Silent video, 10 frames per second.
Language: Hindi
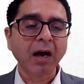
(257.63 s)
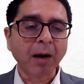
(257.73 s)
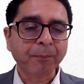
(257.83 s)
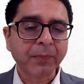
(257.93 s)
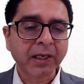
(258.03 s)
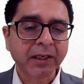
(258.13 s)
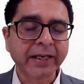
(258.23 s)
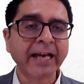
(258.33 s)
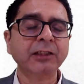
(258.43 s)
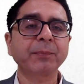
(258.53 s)
अपने
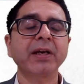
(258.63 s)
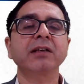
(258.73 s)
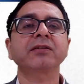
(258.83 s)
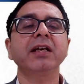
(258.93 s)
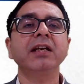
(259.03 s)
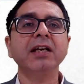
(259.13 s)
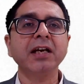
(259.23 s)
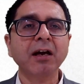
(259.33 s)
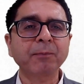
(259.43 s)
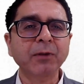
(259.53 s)
टैक्स पेयर्स के
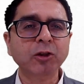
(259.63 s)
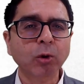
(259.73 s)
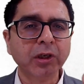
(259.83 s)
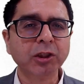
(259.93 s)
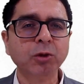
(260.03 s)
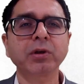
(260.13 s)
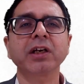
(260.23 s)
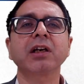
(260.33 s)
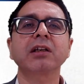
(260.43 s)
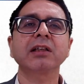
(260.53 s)
लिए अपने छोटे छोटे
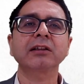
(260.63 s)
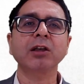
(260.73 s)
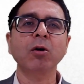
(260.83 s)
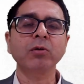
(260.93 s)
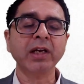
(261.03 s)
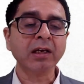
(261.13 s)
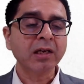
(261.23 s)
करदाताओं ने